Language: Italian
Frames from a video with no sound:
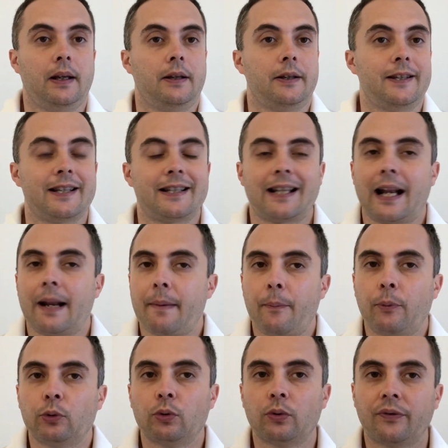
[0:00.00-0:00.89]
Si
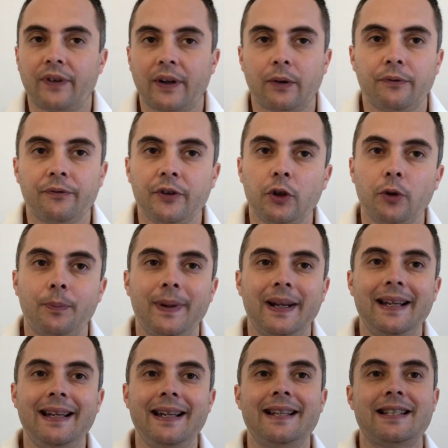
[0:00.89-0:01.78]
sarebbe potuto fare un video
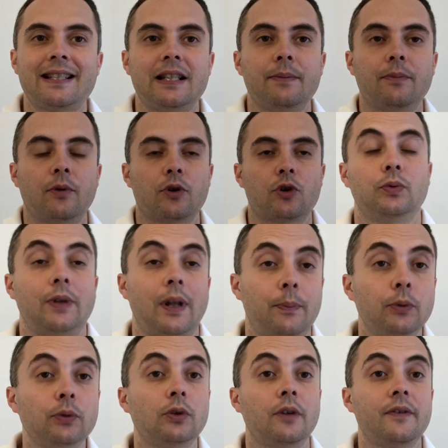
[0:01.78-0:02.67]
bellissimo
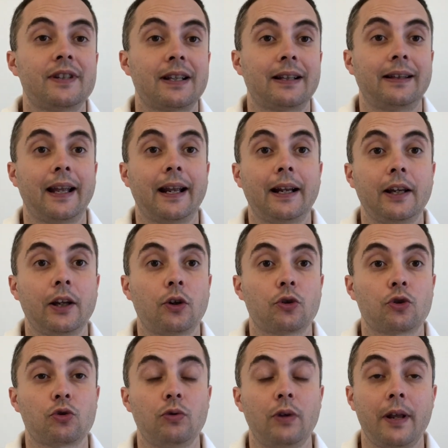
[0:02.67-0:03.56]
dal punto di vista
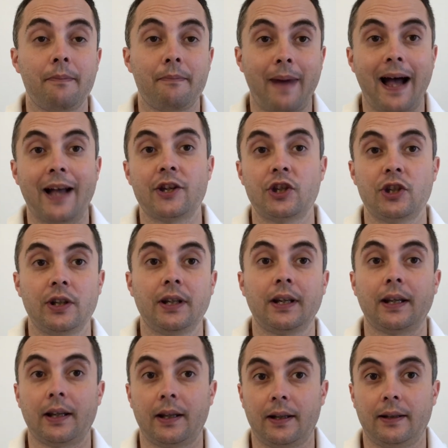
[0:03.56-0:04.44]
tecnico sulle
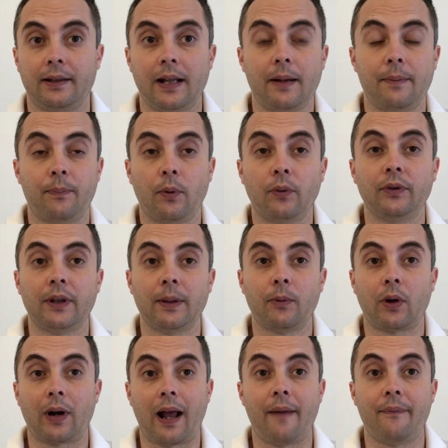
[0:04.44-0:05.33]
immagini del ponte
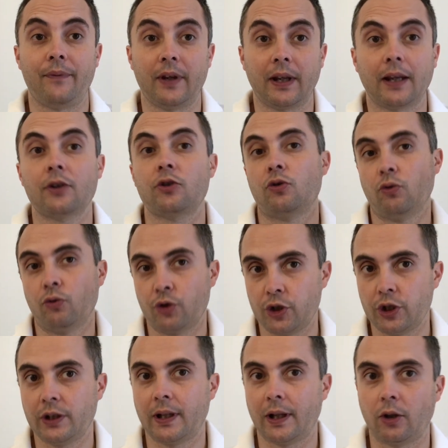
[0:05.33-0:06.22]
Morandi che sono
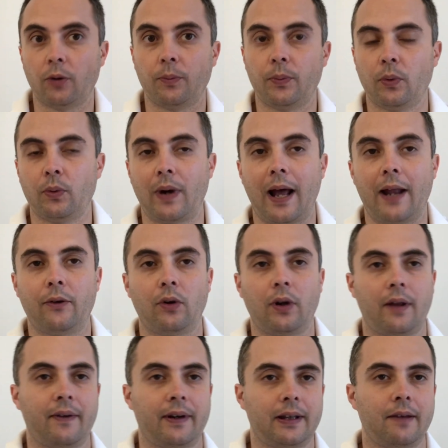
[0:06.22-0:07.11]
uscite dopo un anno,
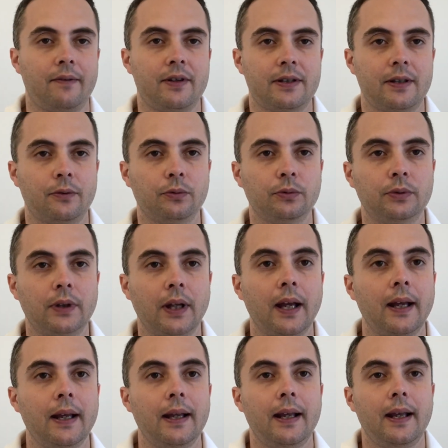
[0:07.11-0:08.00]
le avrete viste
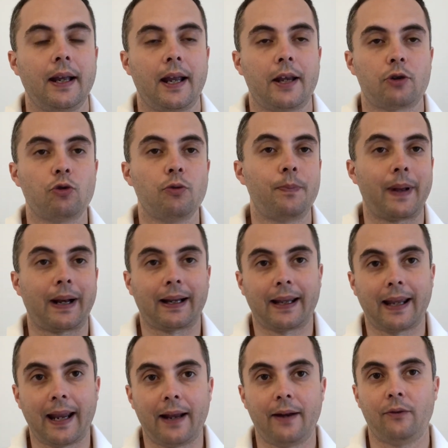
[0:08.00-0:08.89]
tutte sul
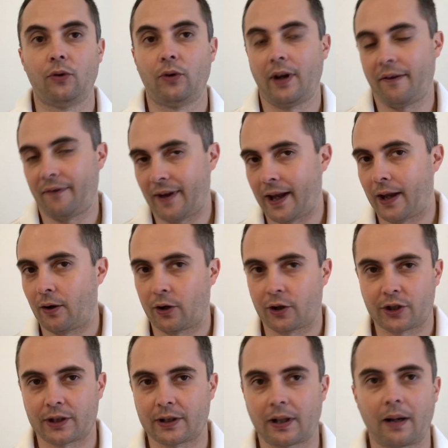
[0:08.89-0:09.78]
perché non è vero
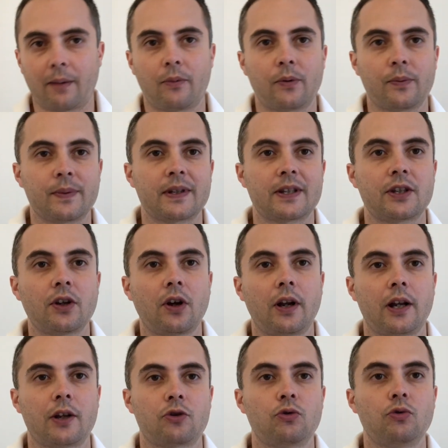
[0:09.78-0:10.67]
che c'è stata una
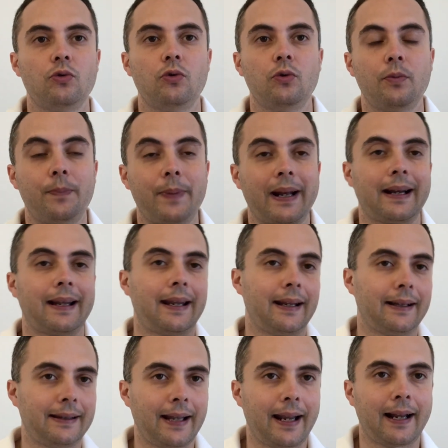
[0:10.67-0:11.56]
malmissione, sul
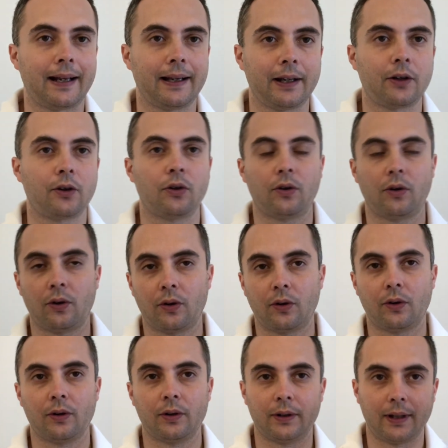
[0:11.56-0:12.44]
perché
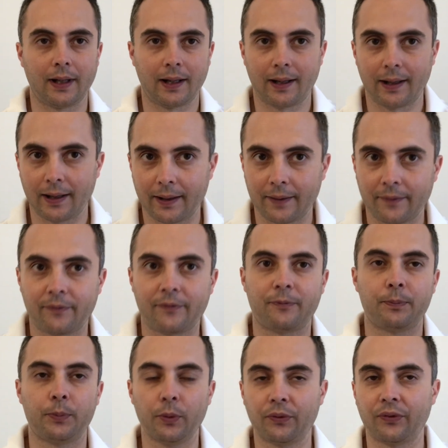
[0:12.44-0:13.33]
tecnico del
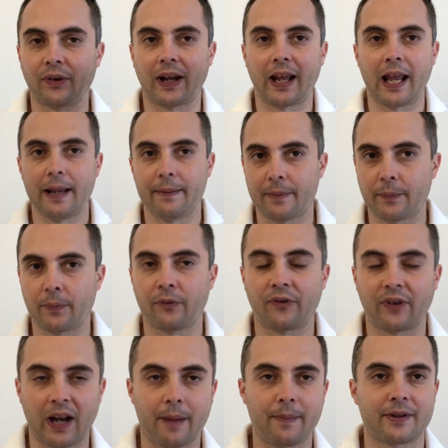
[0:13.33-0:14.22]
più frame, più
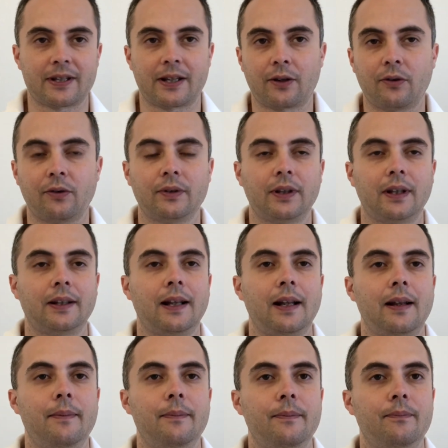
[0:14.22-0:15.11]
frame a seconda
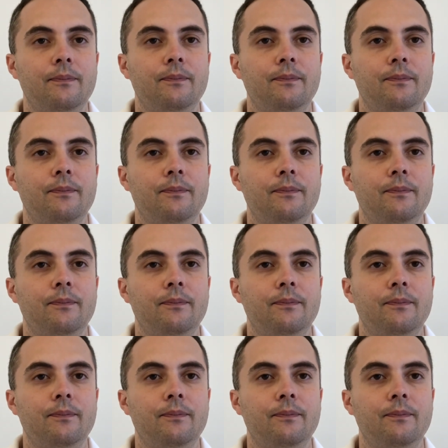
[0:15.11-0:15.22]
del,